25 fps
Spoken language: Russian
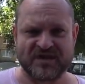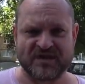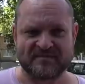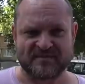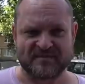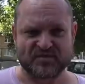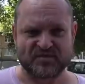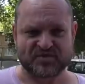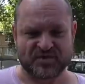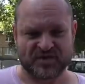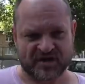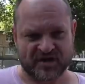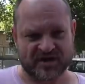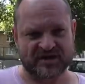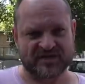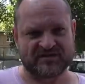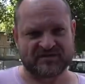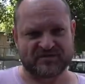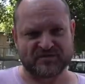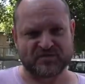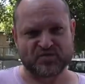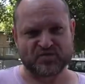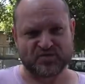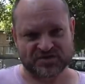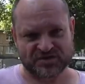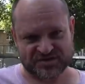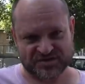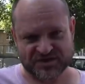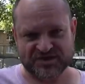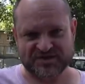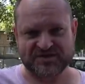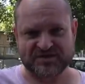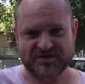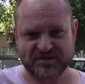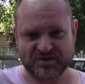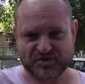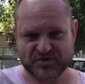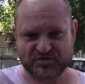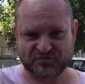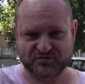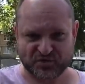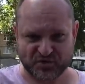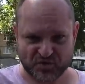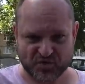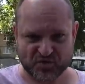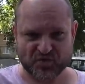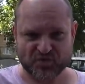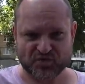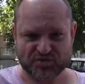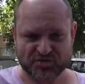Потому что для этого нужно съездить еще в
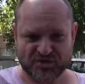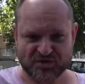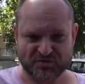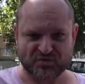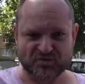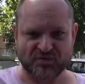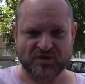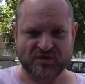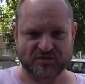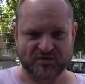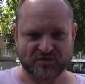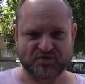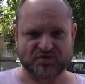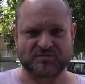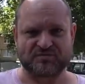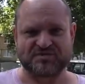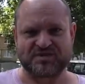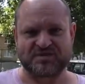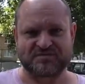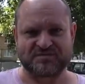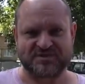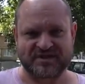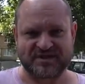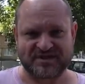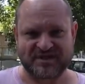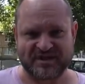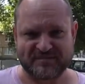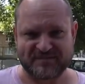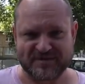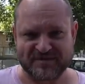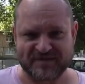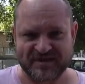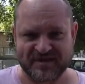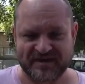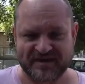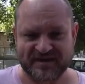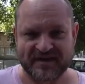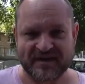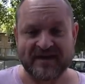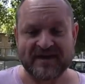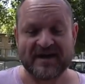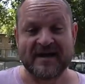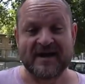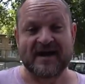другую страну, для того, чтобы записать комментарий.